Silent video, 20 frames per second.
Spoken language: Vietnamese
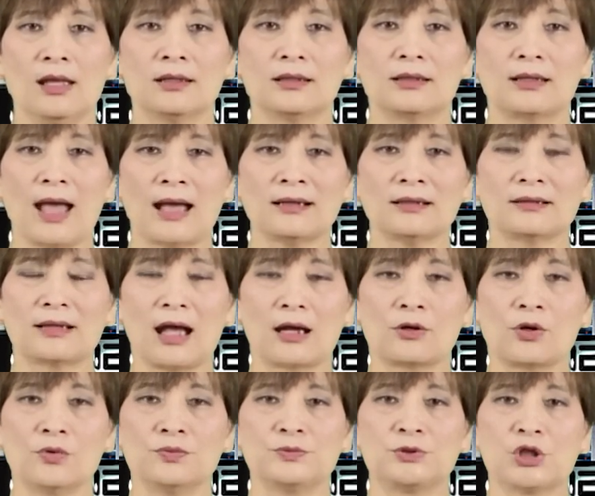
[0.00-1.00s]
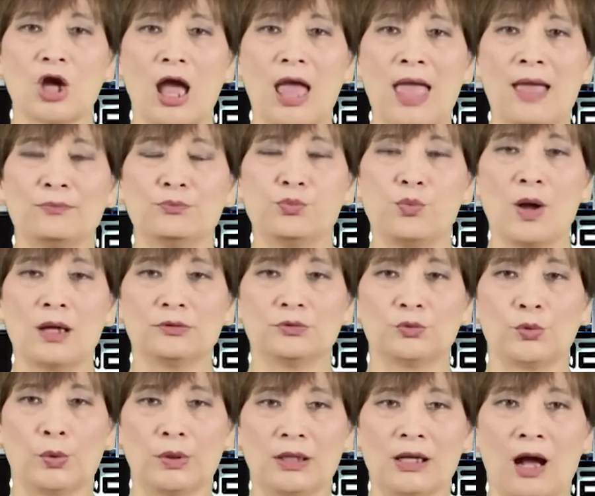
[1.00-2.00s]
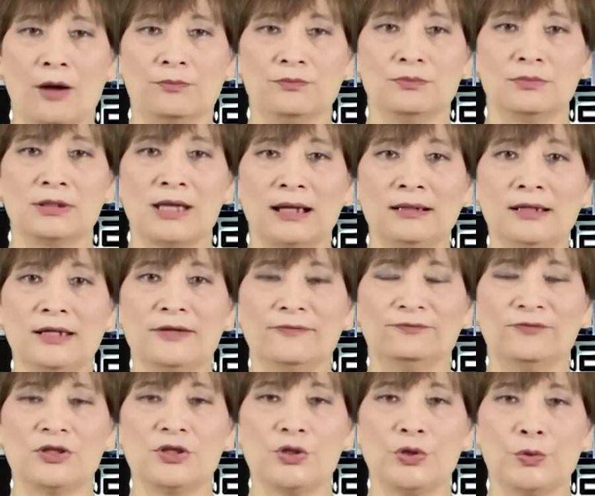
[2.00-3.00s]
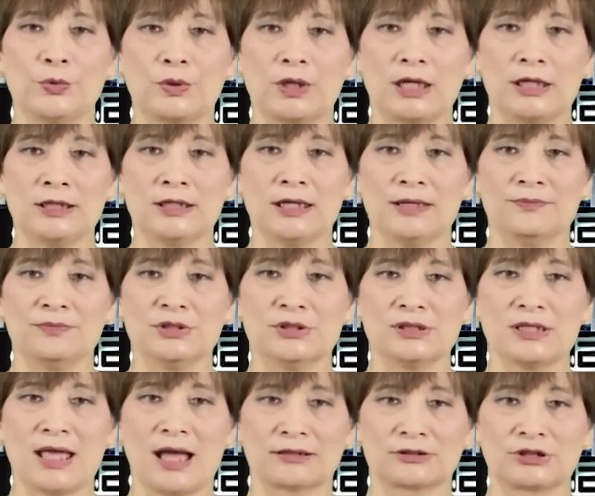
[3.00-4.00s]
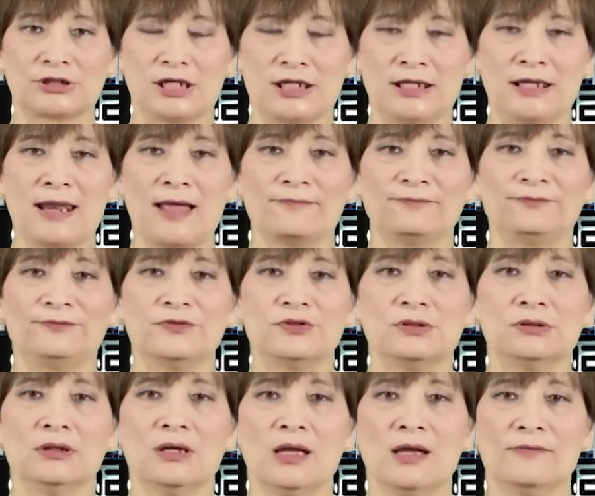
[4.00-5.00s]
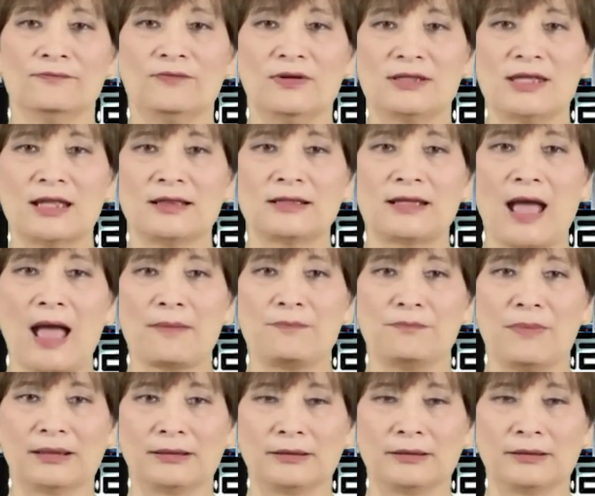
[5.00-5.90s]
Các ca khúc cho em quên tuổi ngọc gắn liền với nhiều kỷ niệm giữa nhạc sĩ Lam Phương và danh ca Bạch